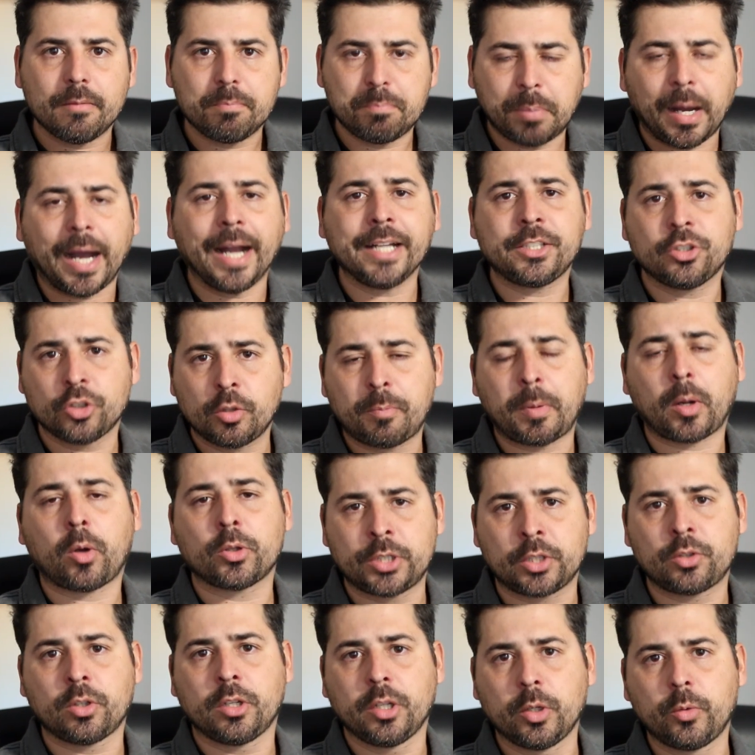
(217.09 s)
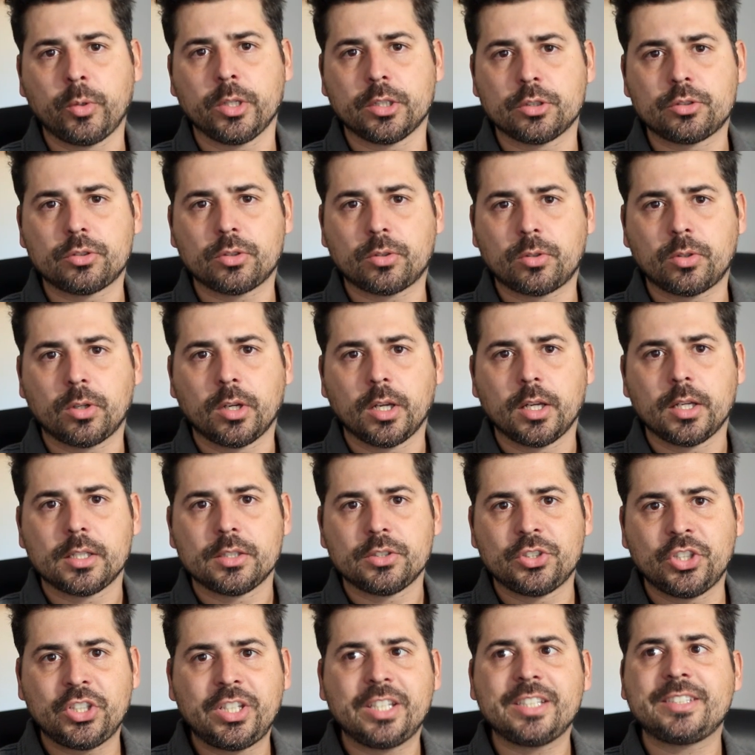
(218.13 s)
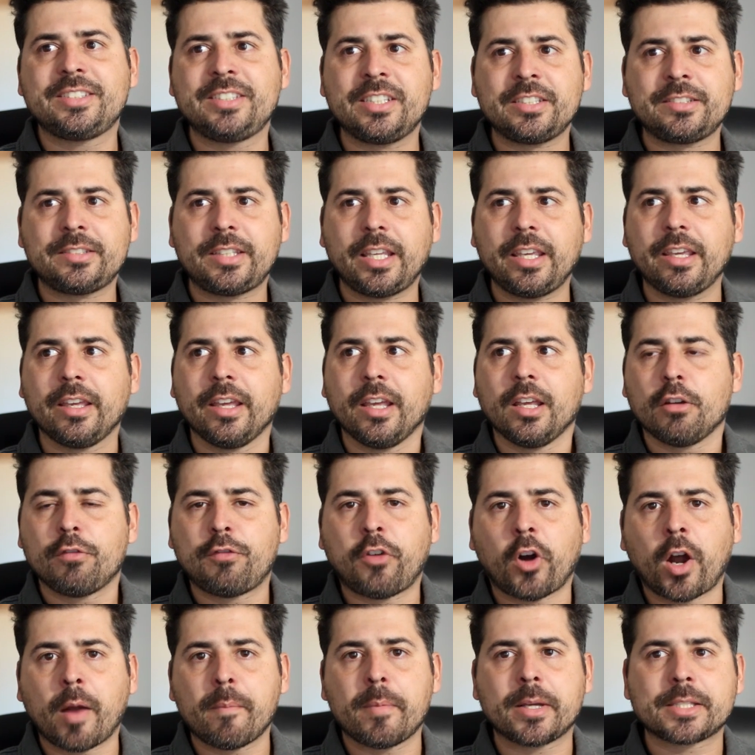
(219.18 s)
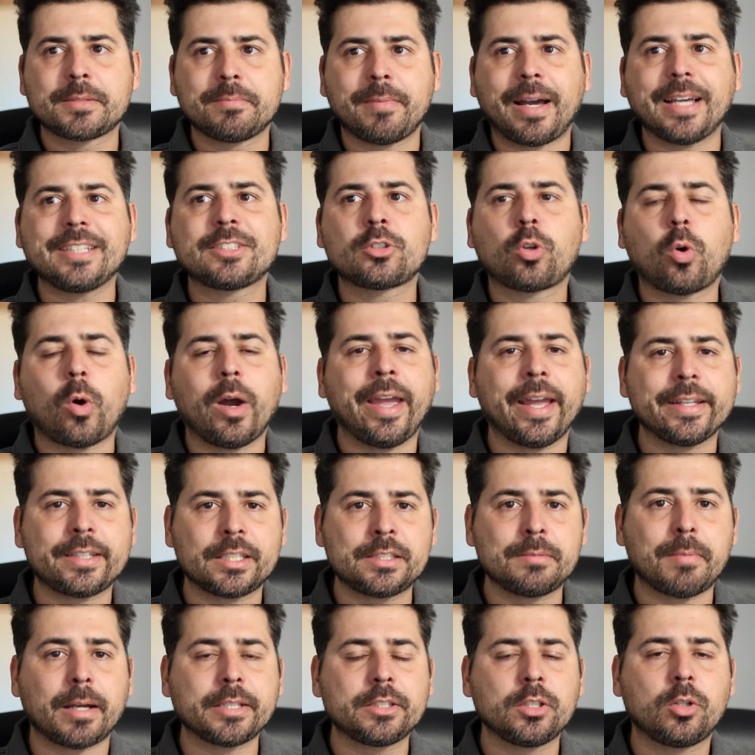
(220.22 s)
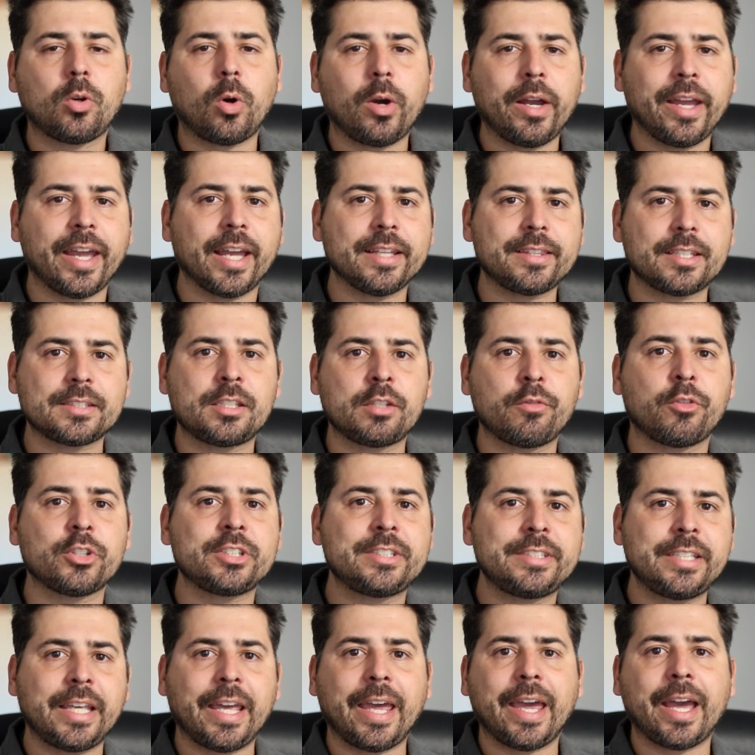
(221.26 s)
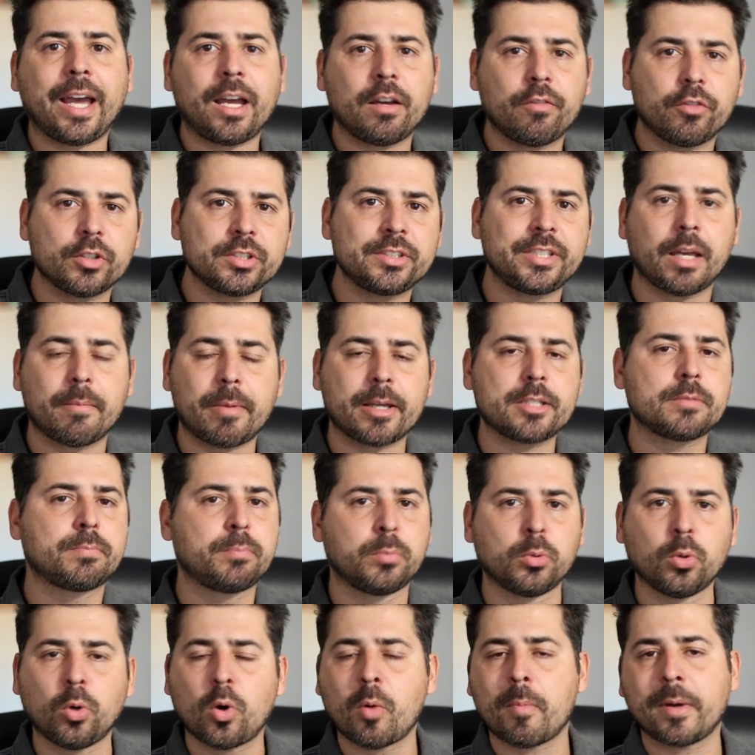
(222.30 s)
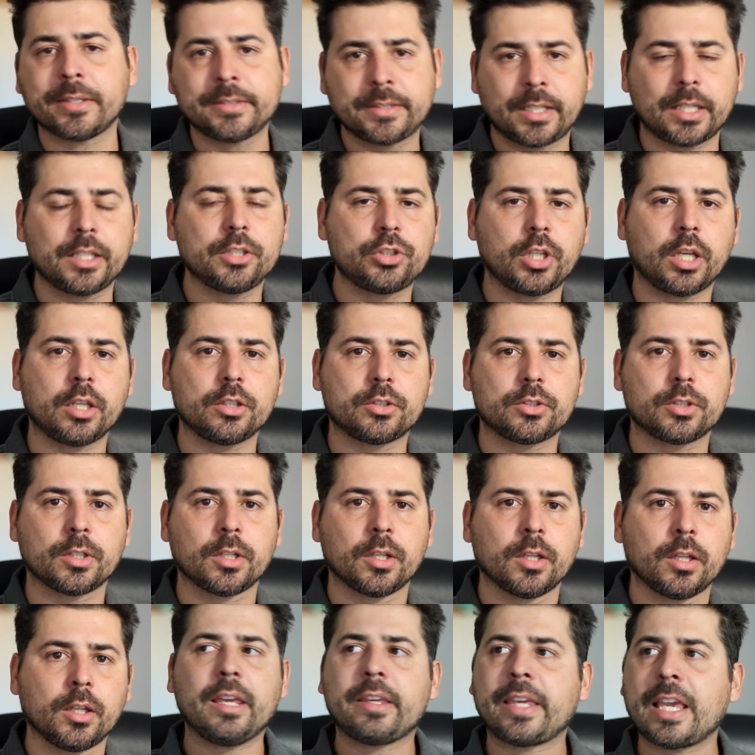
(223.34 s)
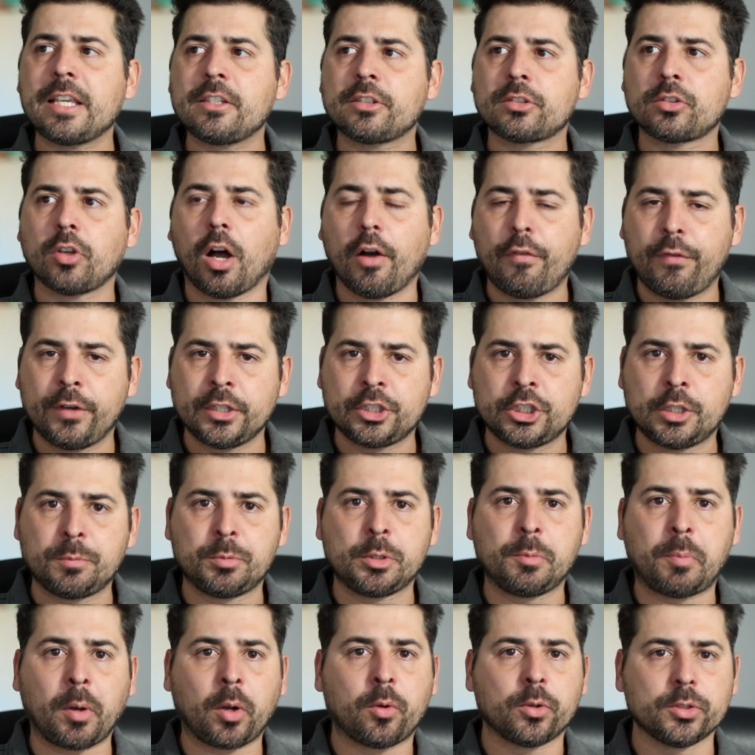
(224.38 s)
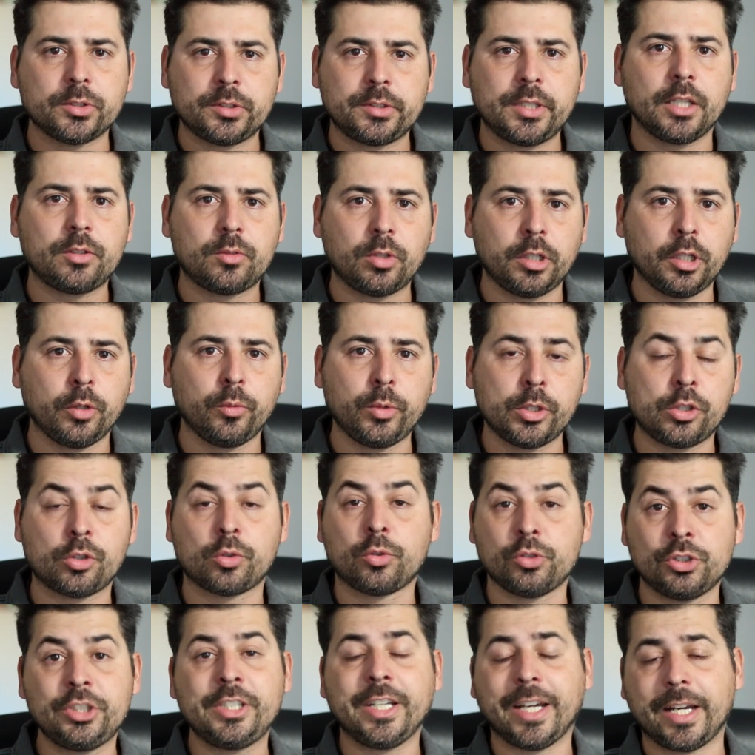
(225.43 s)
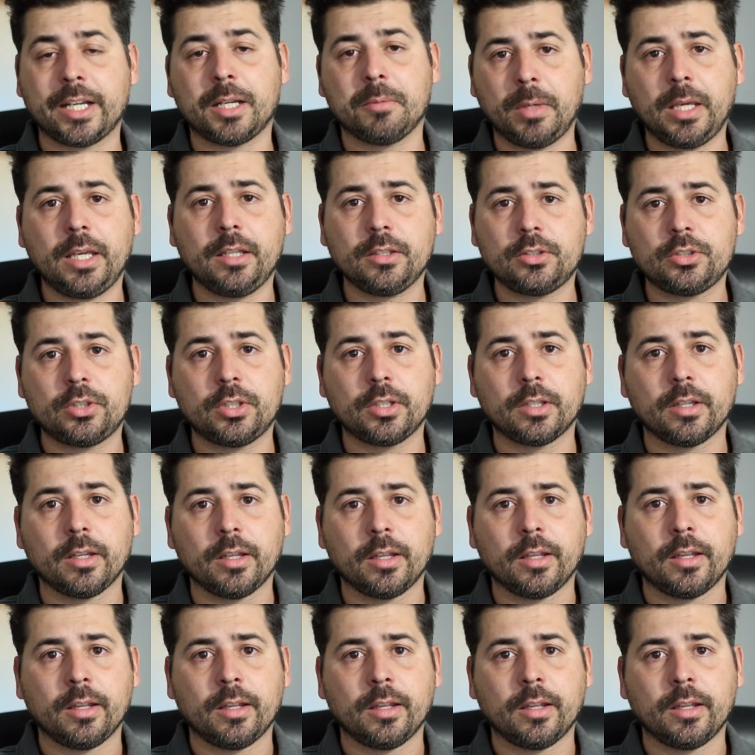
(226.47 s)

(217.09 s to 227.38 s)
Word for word: parte do preconceito linguístico. De que existem formas mais corretas e mais incorretas, se você erra, você é mais burro ou mais inteligente. E quem sofre esse tipo de preconceito linguístico diariamente